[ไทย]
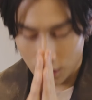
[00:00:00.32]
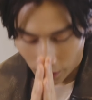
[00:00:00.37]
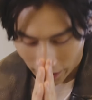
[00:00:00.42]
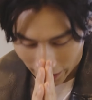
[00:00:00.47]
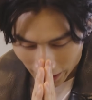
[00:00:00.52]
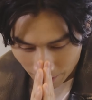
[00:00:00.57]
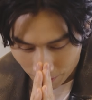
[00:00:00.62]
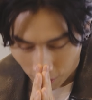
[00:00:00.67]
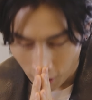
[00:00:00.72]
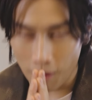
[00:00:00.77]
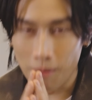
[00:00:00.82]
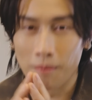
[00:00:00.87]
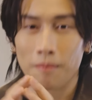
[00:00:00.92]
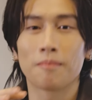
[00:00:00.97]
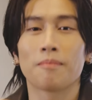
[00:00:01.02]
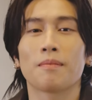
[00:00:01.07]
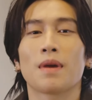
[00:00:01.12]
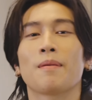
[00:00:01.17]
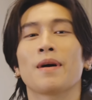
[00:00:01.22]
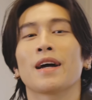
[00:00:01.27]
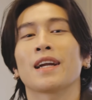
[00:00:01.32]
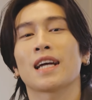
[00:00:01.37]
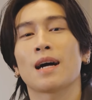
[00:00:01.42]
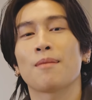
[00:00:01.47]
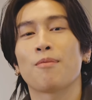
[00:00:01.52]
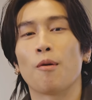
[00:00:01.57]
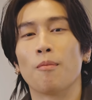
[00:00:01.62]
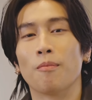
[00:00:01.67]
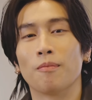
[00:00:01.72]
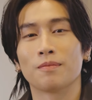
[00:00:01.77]
สวัสดีครับผม Bible
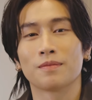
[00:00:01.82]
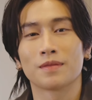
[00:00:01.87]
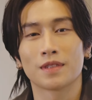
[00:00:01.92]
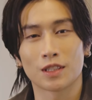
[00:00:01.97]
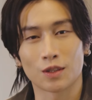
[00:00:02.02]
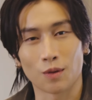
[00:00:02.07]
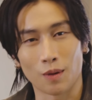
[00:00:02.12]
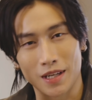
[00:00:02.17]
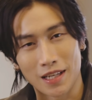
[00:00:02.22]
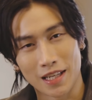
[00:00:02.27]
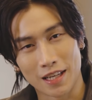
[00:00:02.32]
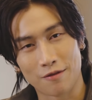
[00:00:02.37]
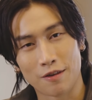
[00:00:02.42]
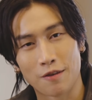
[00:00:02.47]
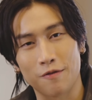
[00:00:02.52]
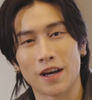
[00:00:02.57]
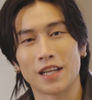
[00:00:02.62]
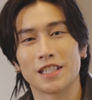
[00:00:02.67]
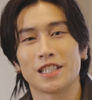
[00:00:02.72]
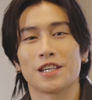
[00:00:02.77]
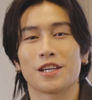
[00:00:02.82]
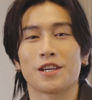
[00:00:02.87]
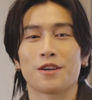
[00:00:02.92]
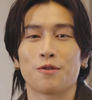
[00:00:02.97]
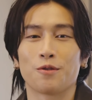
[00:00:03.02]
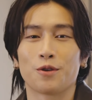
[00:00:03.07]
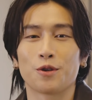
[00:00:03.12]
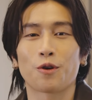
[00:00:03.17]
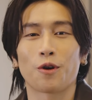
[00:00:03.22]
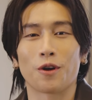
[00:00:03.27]
ครับผมสวัสดีแฟนๆ GQ
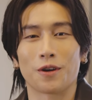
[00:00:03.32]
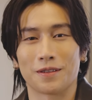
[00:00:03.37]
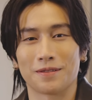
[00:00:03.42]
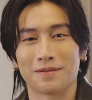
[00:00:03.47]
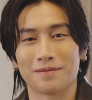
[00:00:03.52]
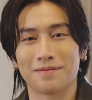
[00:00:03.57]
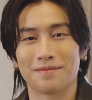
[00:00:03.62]
ทุกคน